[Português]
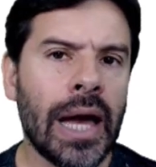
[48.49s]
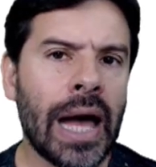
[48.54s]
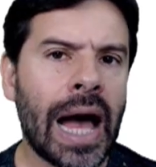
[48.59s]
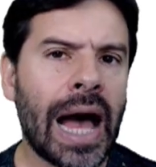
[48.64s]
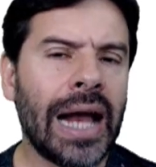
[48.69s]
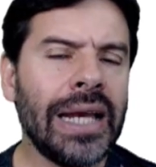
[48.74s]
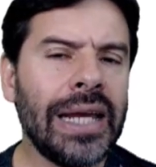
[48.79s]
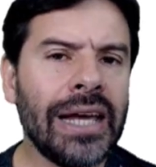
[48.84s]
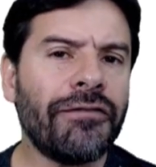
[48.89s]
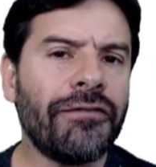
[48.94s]

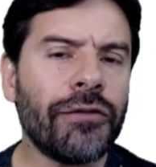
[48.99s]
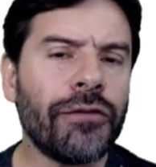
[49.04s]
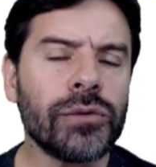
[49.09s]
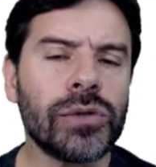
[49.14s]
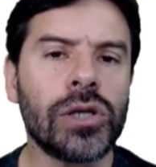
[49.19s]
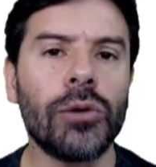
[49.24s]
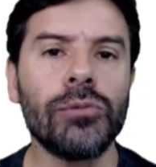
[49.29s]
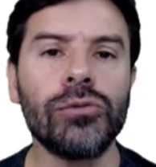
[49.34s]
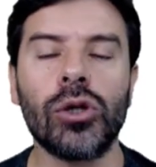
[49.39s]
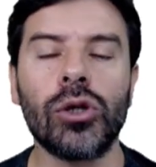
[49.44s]
Ali a
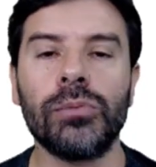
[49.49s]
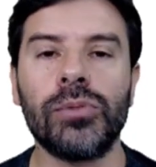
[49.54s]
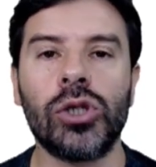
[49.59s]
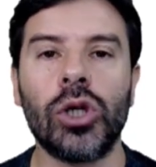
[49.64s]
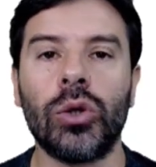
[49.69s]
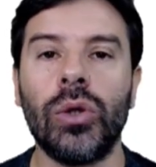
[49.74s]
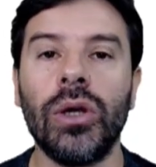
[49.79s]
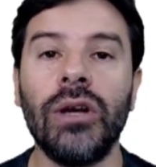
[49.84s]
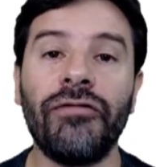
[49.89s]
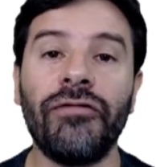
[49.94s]
função
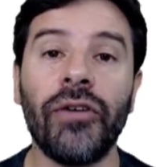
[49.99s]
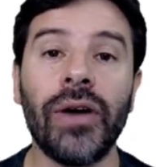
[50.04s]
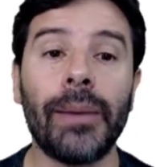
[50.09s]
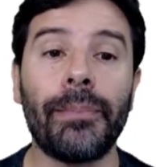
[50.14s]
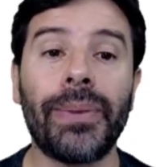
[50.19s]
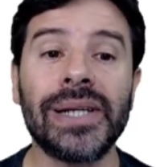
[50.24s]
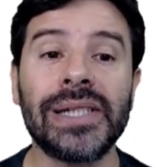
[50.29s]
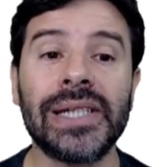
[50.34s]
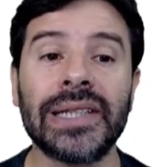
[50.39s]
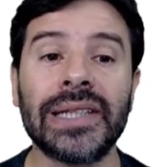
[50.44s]
substituir foi
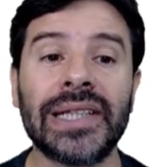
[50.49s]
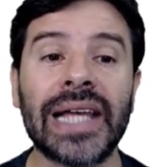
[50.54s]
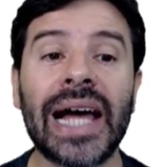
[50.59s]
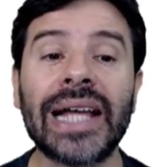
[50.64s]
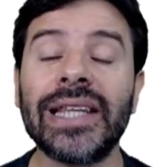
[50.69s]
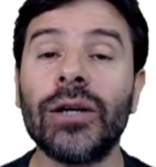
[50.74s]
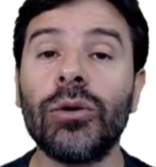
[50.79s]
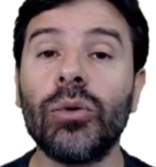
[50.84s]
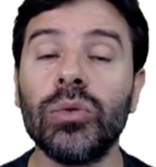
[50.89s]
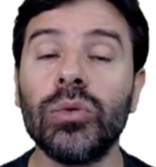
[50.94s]

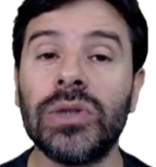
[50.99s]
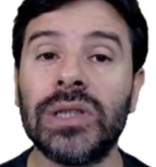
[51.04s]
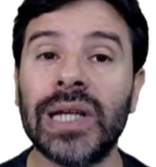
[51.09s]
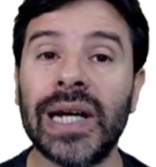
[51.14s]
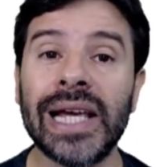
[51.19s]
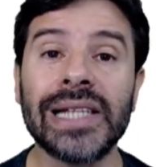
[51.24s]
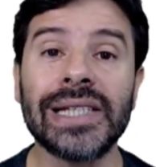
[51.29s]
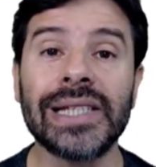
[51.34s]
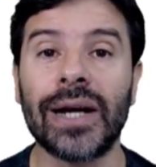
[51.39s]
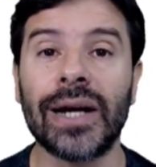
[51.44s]
apresentada com
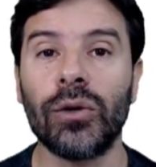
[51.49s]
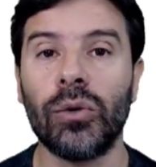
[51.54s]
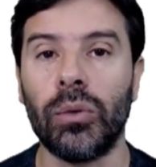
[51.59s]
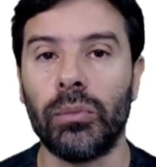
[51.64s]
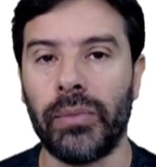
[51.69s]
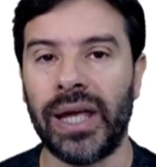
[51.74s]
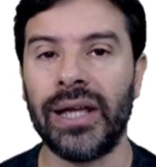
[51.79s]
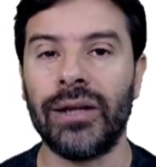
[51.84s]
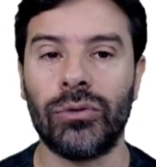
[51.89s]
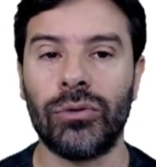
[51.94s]
três
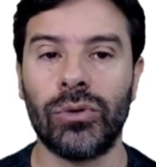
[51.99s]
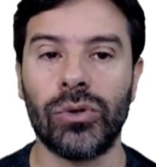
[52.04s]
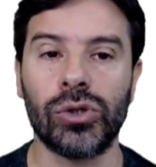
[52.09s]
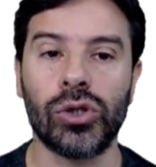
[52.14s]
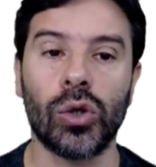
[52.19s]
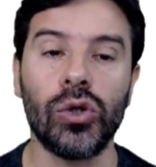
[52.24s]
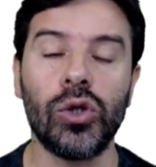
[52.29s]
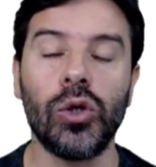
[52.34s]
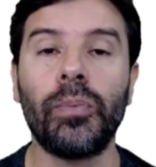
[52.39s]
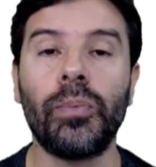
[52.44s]
argumentos,
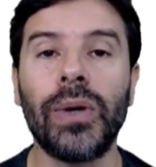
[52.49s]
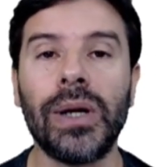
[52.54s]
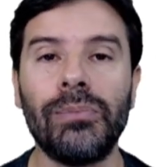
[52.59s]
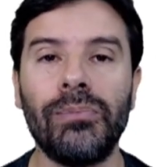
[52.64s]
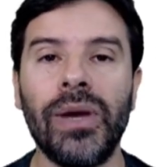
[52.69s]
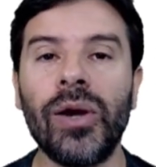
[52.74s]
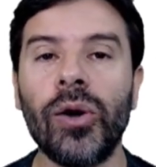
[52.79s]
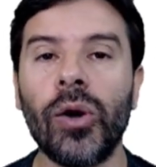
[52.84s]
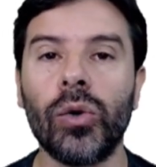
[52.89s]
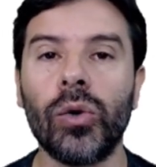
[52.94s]
onde o
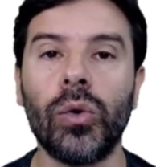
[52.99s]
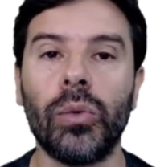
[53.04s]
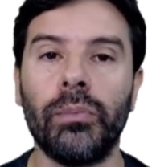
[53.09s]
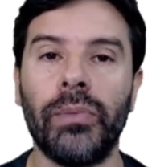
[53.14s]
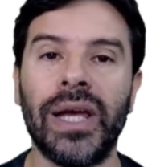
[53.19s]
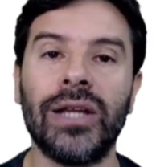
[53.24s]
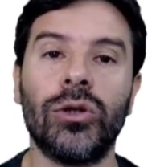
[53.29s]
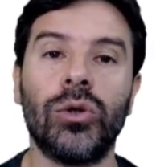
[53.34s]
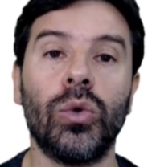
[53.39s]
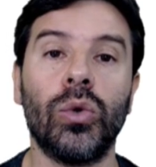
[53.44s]
primeiro
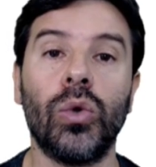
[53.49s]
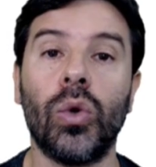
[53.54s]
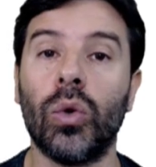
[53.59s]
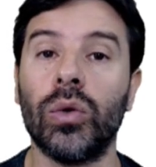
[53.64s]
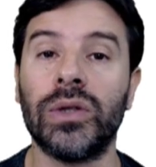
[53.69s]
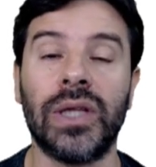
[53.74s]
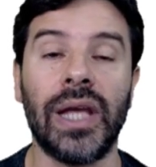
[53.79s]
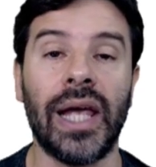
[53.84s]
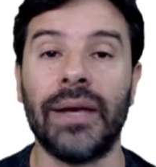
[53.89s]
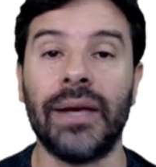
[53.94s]
argumento
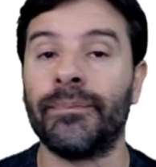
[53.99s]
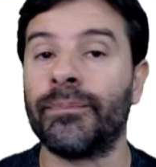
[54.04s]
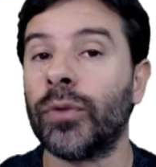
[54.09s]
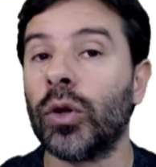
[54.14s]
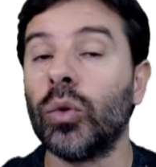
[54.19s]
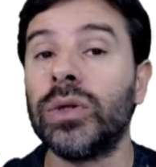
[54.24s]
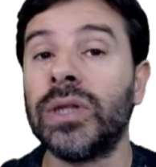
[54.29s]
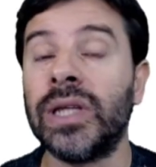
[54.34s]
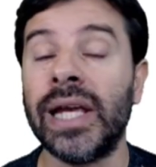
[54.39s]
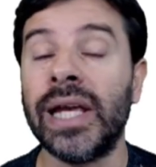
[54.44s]
contém
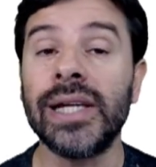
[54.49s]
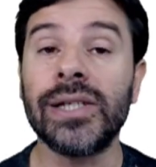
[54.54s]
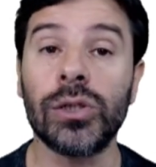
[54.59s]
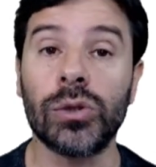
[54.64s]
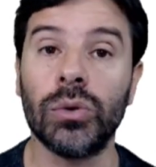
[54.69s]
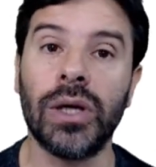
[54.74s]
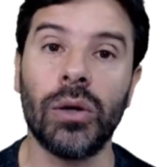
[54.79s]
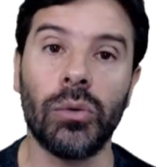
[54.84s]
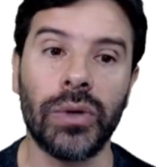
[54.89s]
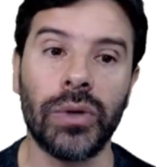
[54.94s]
o
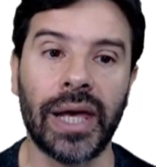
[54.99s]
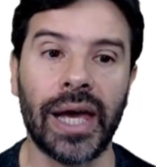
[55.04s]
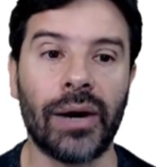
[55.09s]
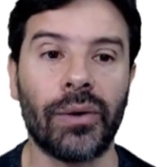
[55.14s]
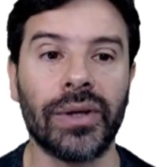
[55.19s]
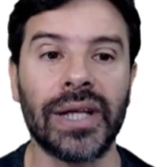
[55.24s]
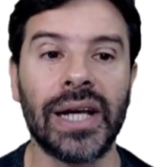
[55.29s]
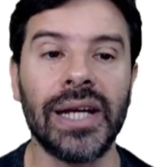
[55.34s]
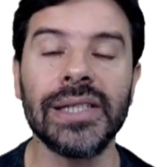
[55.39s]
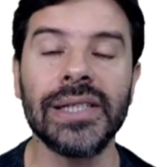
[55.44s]
texto que eu quero
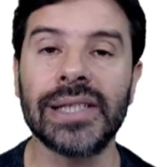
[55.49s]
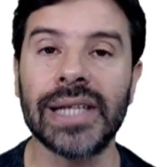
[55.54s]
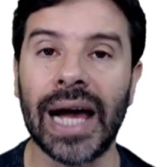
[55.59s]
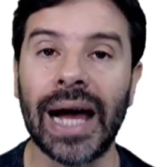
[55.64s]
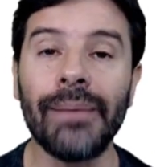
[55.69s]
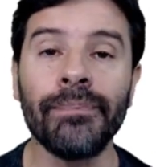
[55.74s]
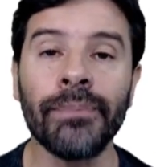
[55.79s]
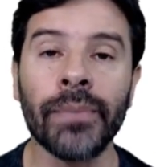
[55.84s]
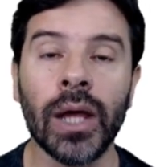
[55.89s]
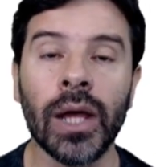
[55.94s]

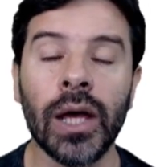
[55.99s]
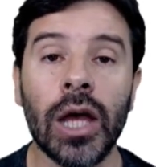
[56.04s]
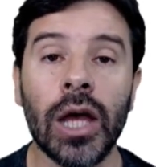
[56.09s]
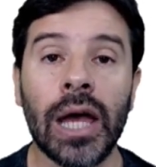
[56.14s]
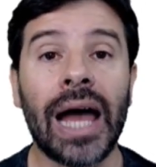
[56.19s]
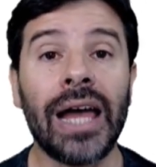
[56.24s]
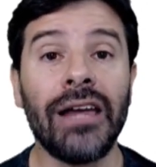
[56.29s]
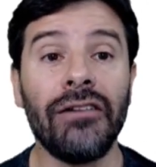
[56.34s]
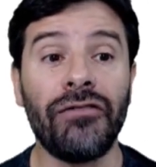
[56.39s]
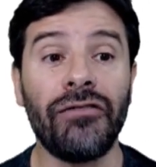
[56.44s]
analisar,
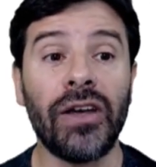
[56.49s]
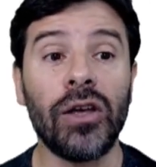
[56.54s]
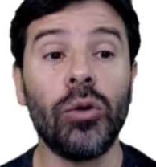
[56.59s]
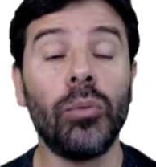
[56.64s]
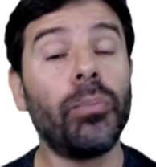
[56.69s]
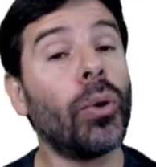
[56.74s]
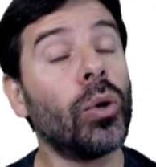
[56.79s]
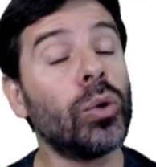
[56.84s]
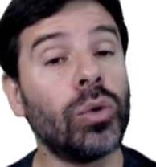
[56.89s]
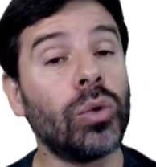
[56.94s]
Aí vem um
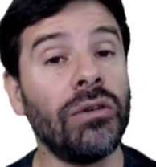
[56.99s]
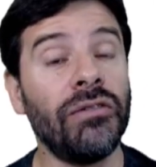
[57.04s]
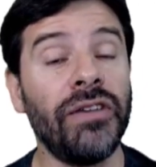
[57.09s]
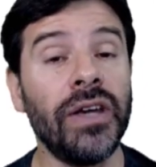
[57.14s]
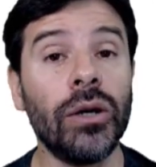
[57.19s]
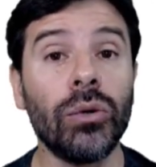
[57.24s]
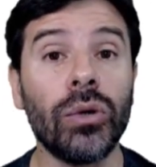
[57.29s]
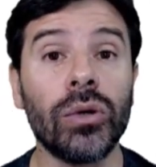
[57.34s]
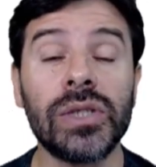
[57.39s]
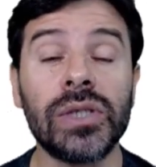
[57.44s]
ponto e
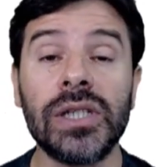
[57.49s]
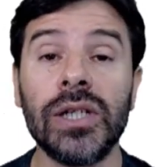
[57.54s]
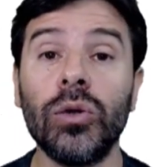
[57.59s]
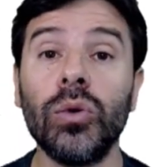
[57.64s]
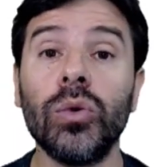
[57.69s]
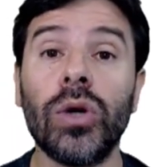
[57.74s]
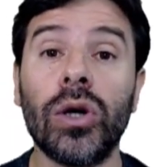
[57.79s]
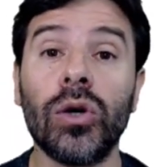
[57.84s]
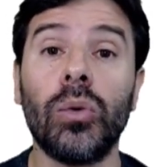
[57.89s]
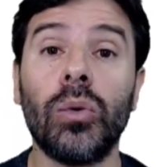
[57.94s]
vírgula, o
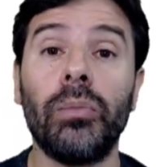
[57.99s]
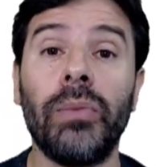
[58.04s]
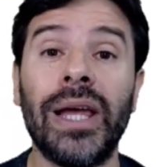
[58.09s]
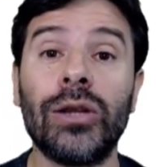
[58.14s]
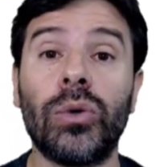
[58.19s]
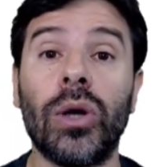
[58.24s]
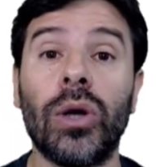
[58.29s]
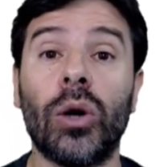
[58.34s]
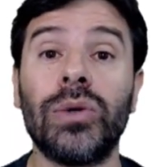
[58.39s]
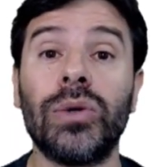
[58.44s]
segundo
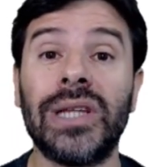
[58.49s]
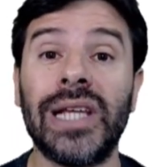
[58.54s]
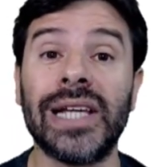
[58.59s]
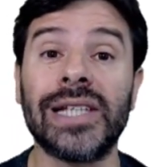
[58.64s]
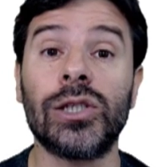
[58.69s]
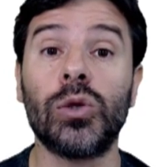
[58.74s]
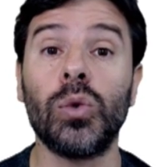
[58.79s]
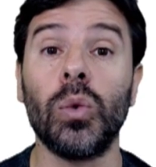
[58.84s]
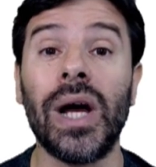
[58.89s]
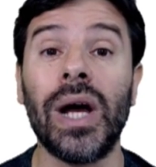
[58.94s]
argumento é o
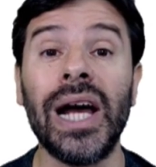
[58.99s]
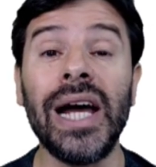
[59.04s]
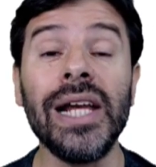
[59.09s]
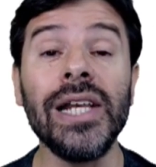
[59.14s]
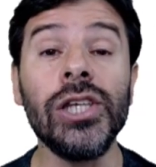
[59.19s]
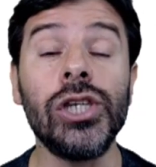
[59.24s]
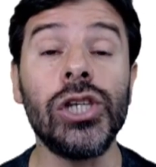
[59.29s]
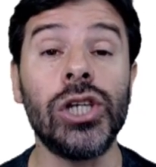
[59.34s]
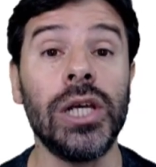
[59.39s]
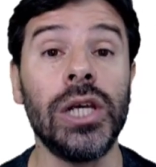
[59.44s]
texto
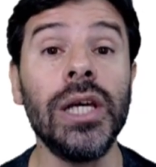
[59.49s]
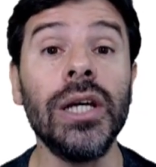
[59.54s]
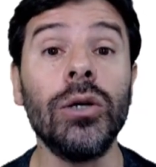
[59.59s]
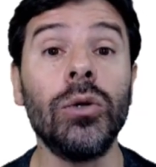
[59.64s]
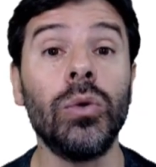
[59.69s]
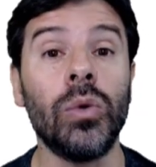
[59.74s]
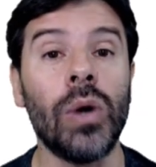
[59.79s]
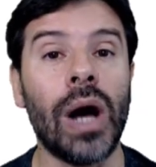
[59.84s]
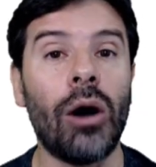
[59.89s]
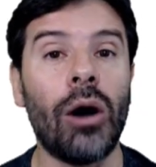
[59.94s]

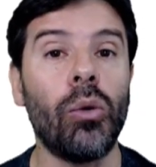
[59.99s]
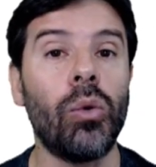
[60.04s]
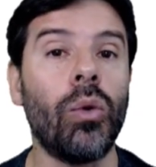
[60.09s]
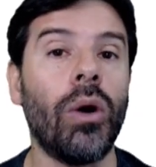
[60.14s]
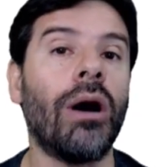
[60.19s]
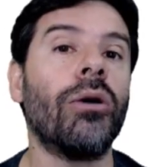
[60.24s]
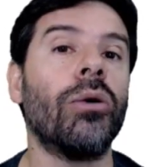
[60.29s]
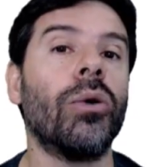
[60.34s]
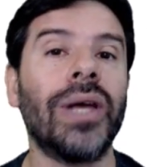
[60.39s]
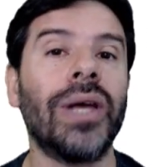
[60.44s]
antigo ao
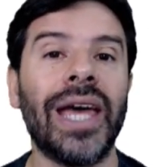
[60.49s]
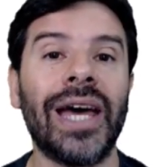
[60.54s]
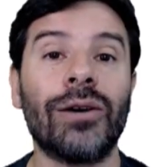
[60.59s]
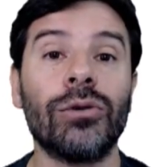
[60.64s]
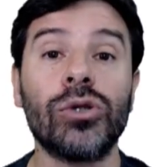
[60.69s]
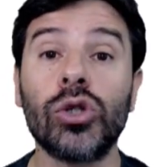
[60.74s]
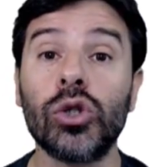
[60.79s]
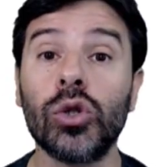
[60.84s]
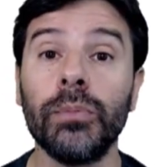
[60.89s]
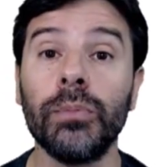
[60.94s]
qual eu quero
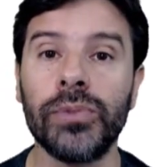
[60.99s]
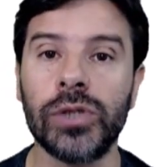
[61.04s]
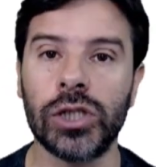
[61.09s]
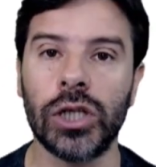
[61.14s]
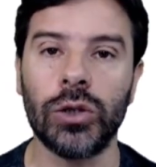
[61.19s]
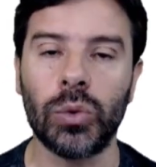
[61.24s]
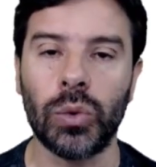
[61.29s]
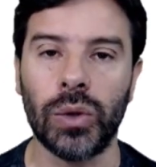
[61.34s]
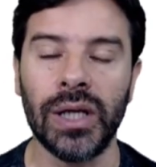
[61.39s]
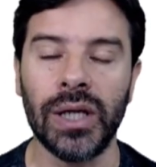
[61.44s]

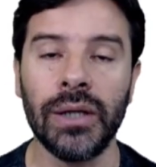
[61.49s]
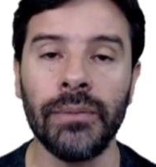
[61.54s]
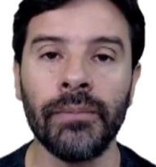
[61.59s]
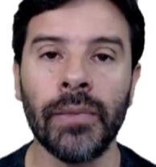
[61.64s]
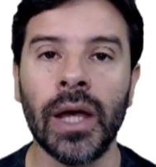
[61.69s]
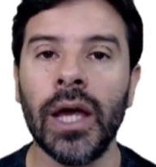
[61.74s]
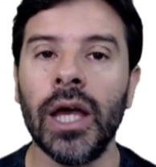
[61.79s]
substituir.